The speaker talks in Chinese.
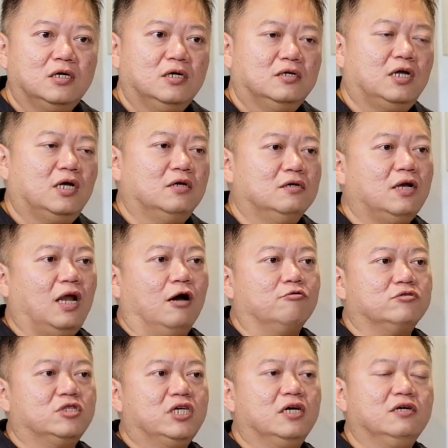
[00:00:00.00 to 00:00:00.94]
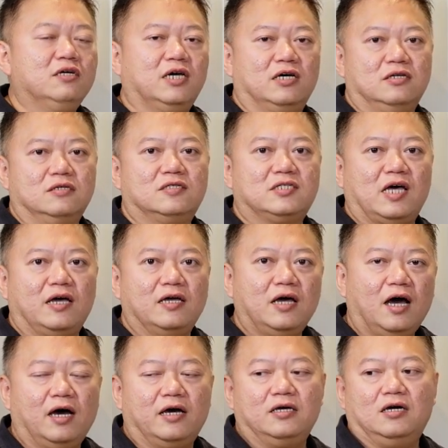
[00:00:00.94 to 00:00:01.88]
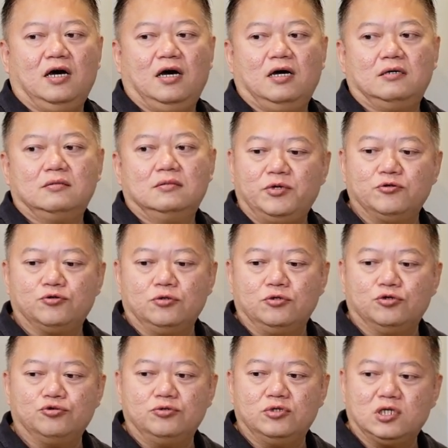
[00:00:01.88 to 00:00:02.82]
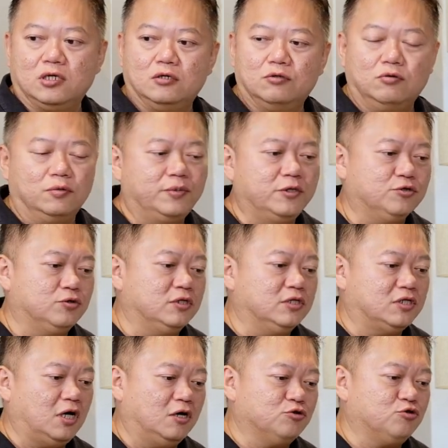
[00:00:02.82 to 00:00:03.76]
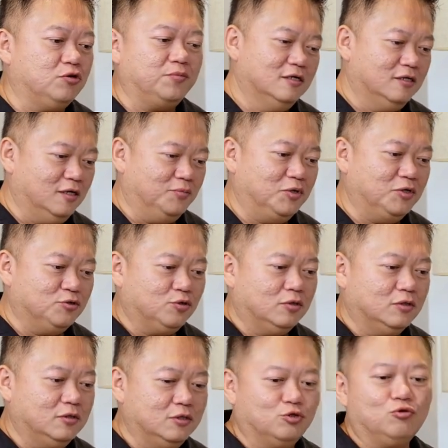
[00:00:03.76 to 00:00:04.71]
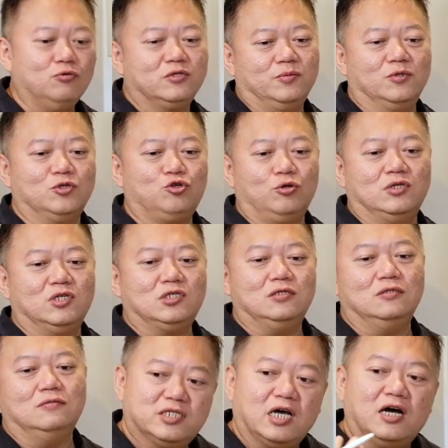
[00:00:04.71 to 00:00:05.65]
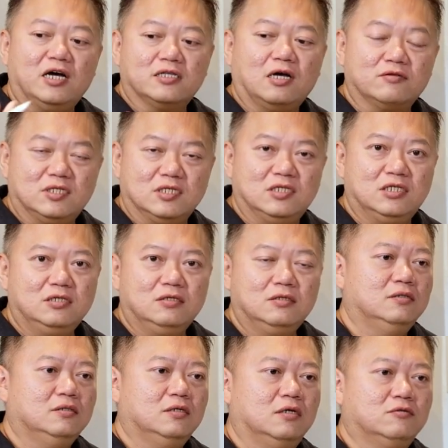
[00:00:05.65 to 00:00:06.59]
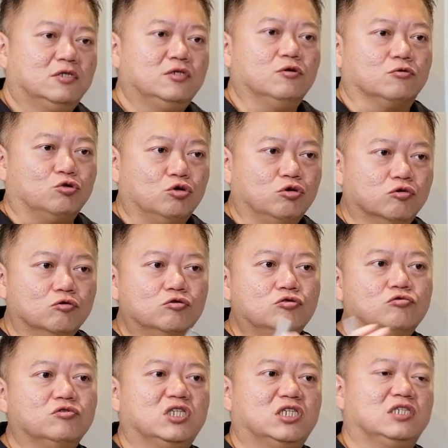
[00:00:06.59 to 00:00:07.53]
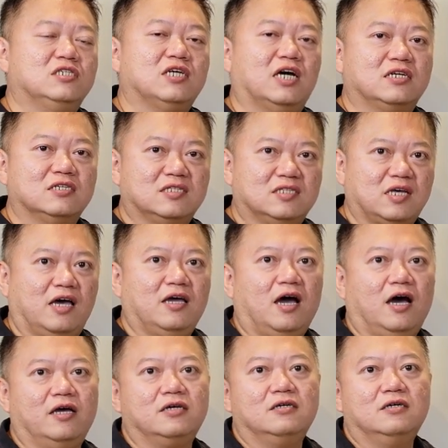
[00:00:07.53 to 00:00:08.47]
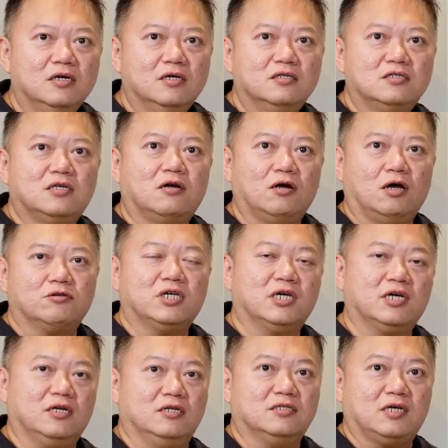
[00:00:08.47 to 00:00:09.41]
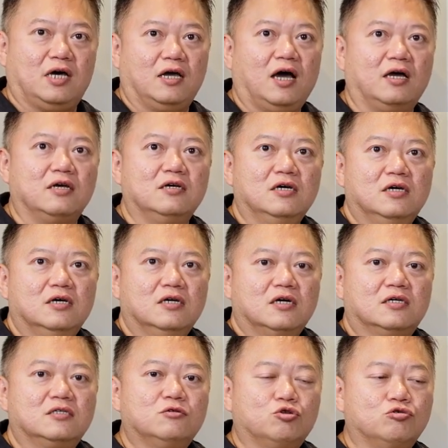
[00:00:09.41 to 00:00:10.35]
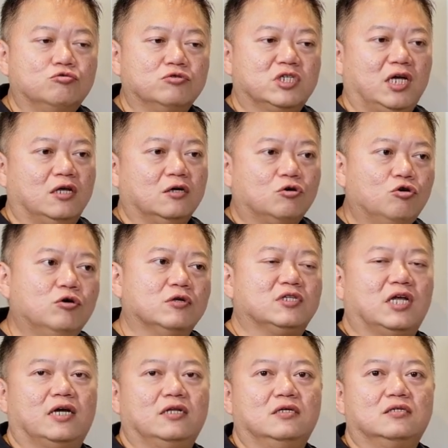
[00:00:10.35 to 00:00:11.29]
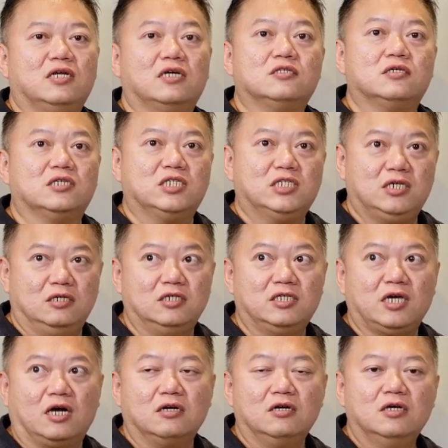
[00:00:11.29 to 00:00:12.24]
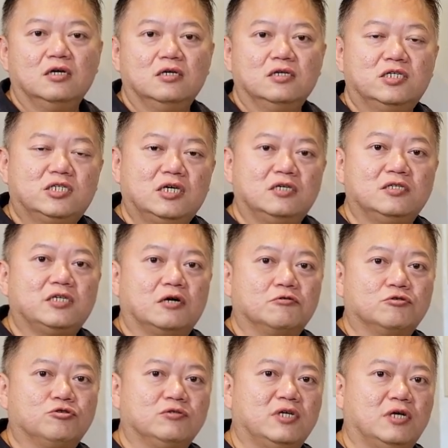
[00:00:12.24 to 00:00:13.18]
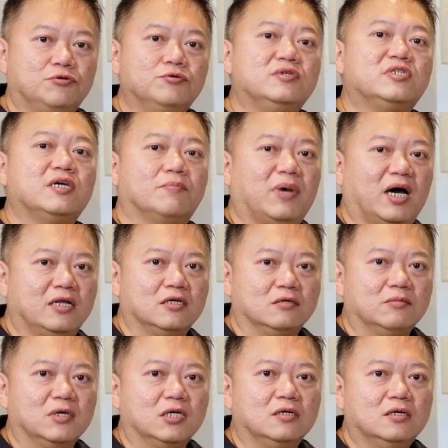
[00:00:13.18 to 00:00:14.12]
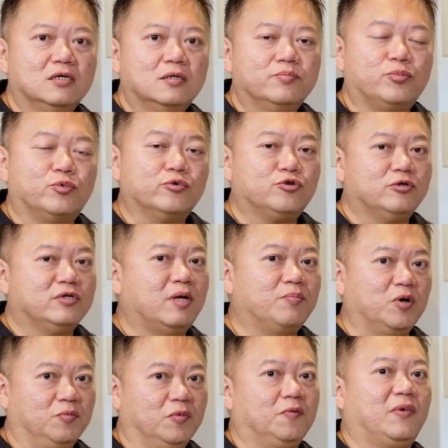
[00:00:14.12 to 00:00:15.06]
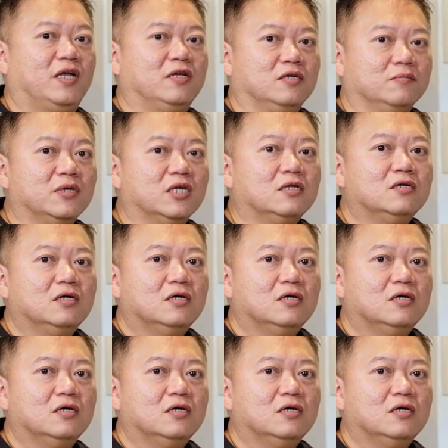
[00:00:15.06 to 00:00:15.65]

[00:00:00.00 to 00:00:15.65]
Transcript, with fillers: 那老天给的灾害啊，比如说你出去车祸，比如说你掉到水里面，呃，比如说你做什么蠢事伤害到自己，哦，这种突如其来的灾害，这叫老天给的灾害。可是突如其来的困难呢，它是个现象，现象会出现运线盘里面，不会出现在本命盘里面。